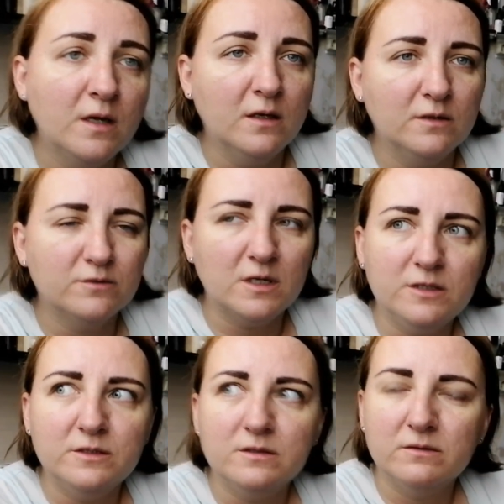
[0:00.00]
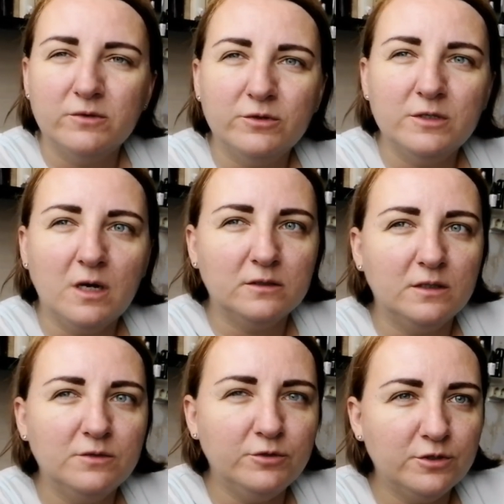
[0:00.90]
ну, знаете, вроде как-то
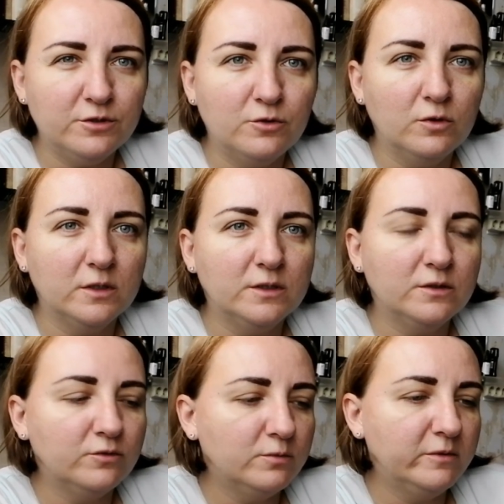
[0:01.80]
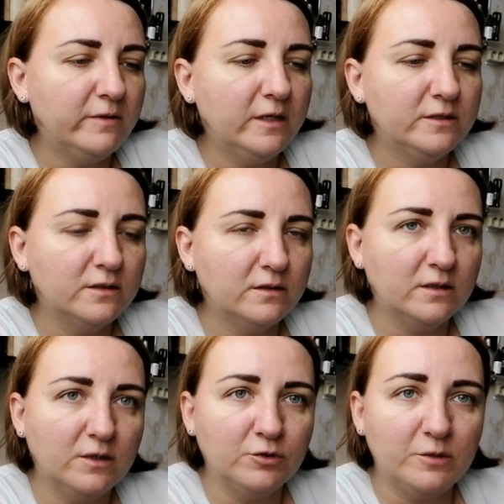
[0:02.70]
не очень холодно, но вот бывает
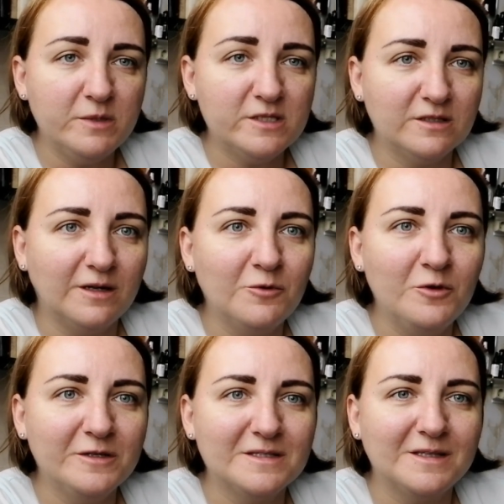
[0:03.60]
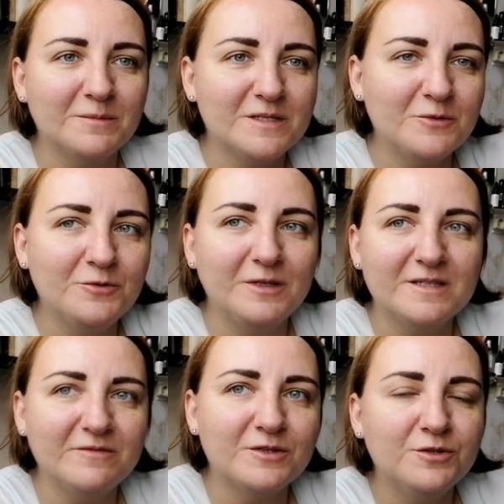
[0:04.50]
какое-то место на улице, там за угол
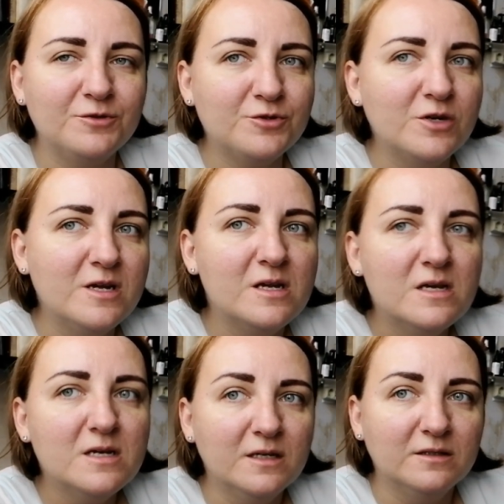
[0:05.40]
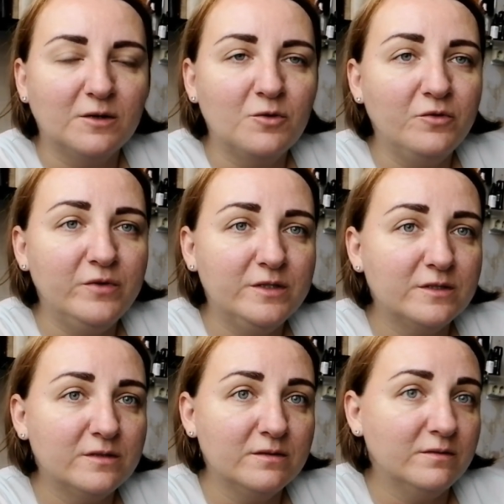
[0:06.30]
завернешь, такой ветер
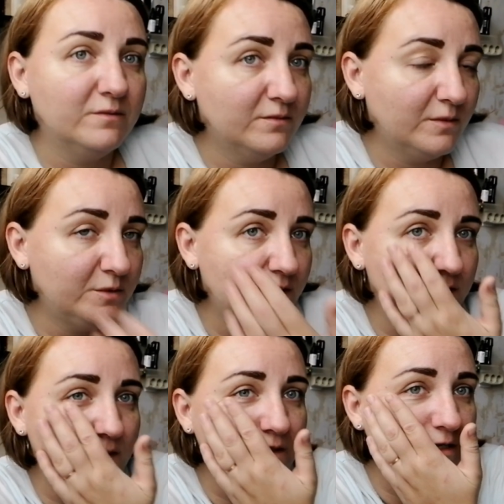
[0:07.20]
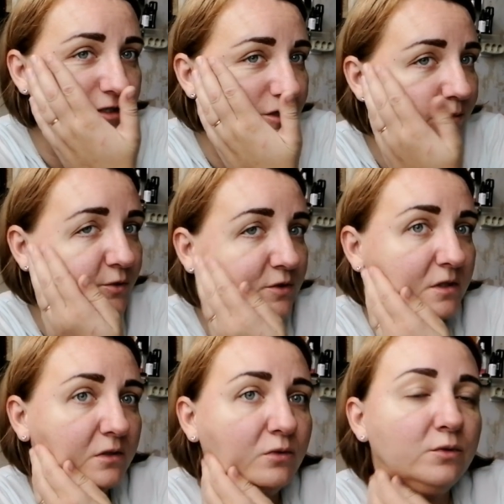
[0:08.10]
э, вообще сильнейший просто
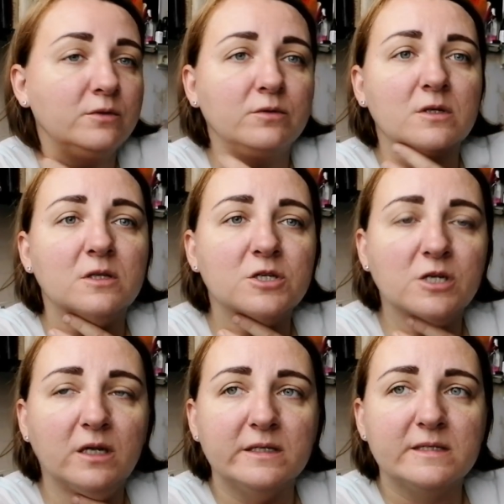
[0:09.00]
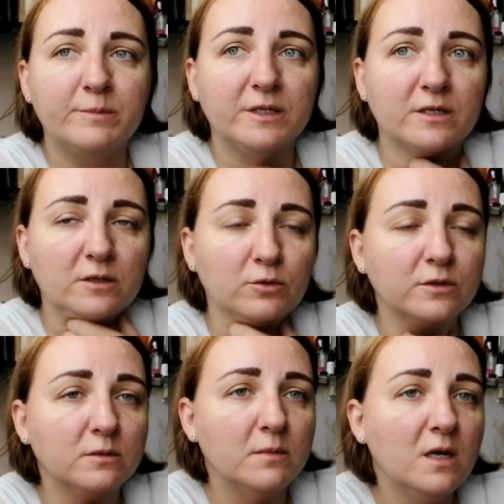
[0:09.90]
дует, надышалась опять
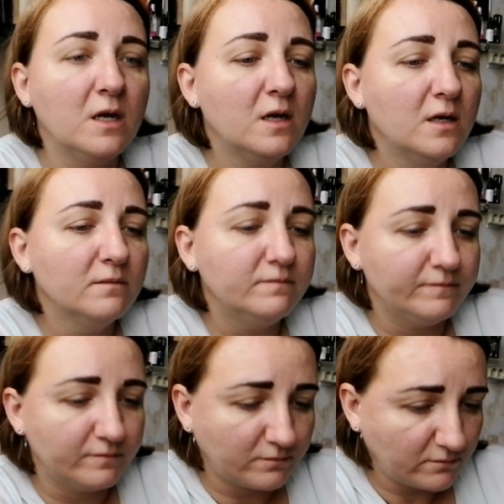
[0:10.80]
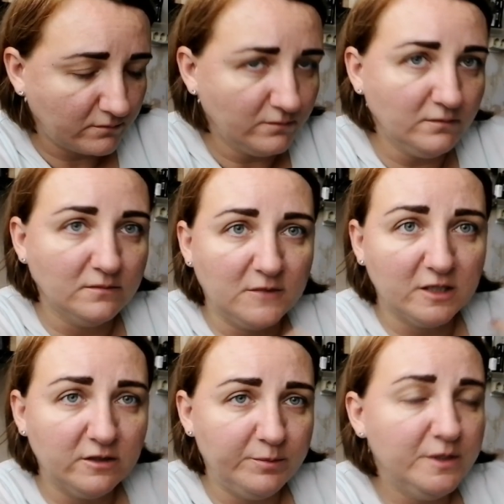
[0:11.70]
холодным.
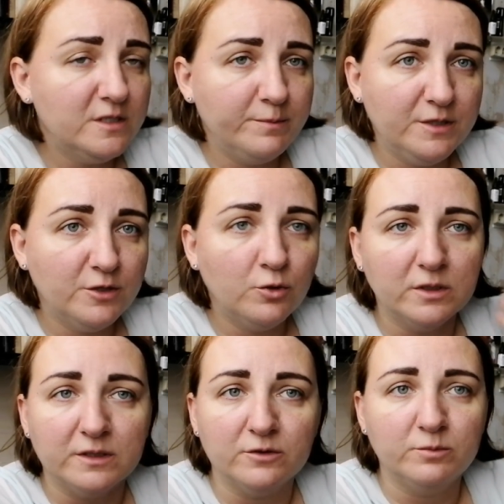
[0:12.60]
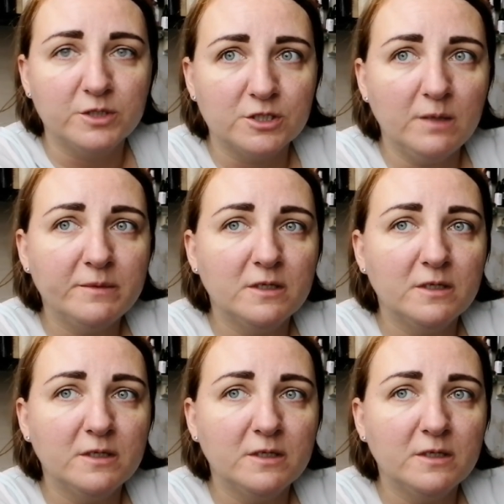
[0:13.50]
Так-то, в принципе, не холодно, без шапки